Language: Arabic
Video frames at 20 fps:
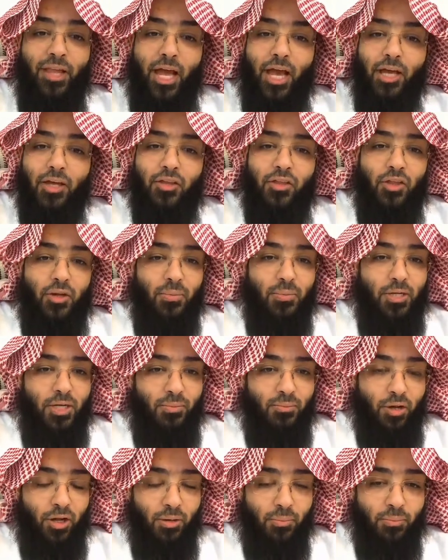أكثر من
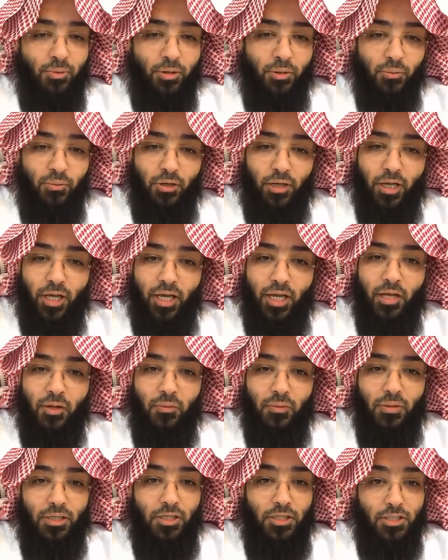أعمال البر والخير
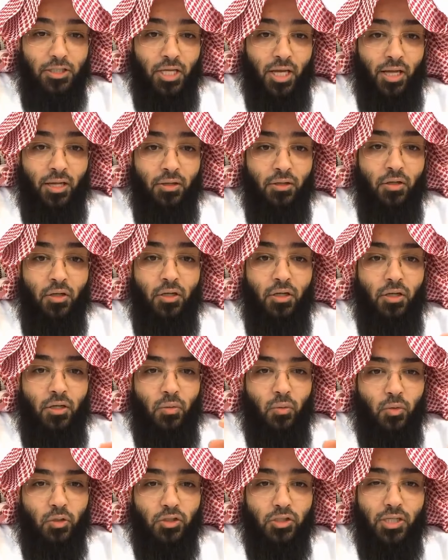والإحسان
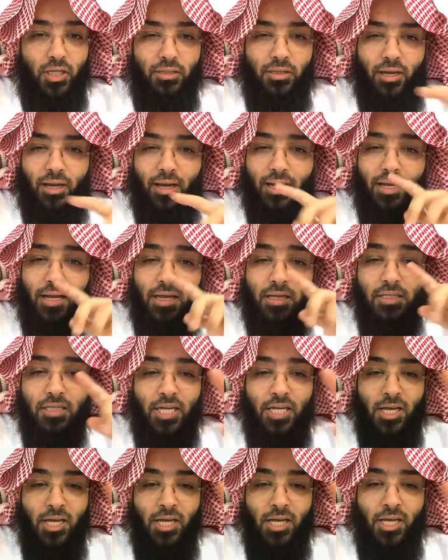والصدقة لا
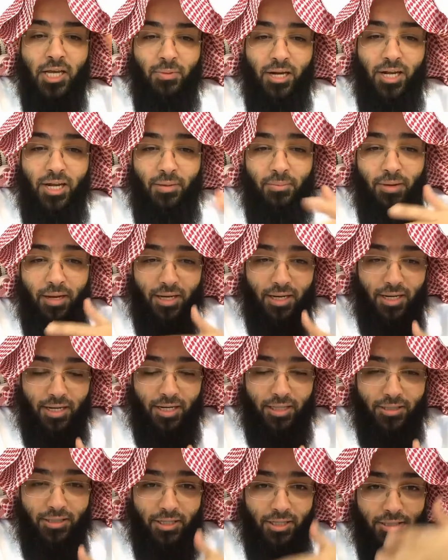سيما الأعمال
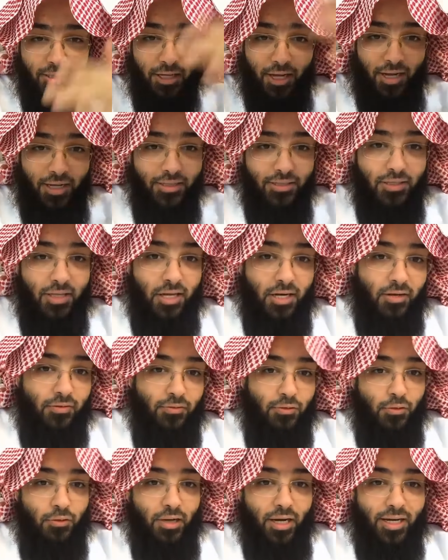التي يتعدى
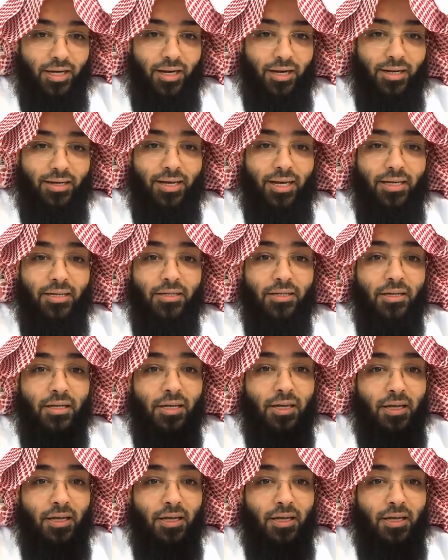نفعها إلى الغير